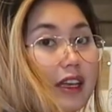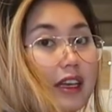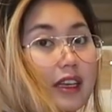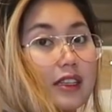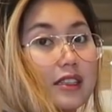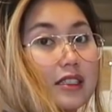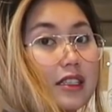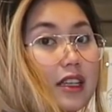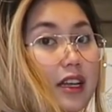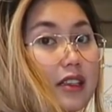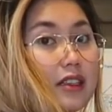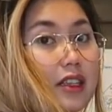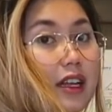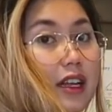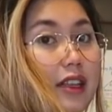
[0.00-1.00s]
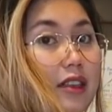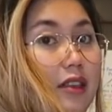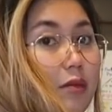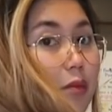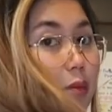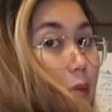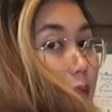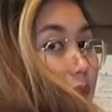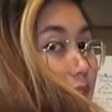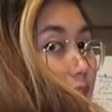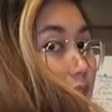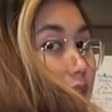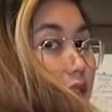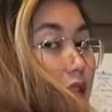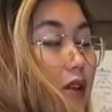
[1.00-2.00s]
it's not that
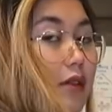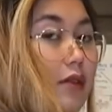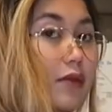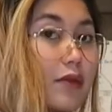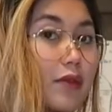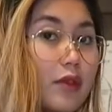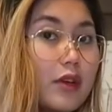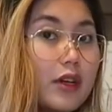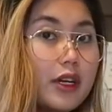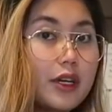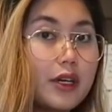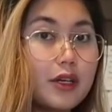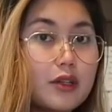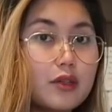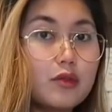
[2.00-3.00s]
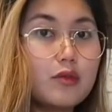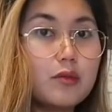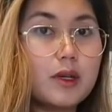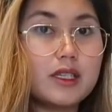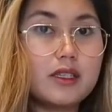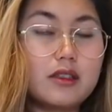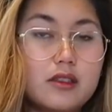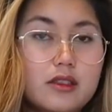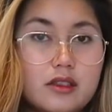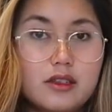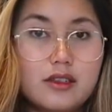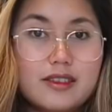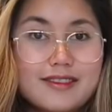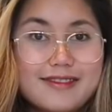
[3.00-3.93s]
bad for two months.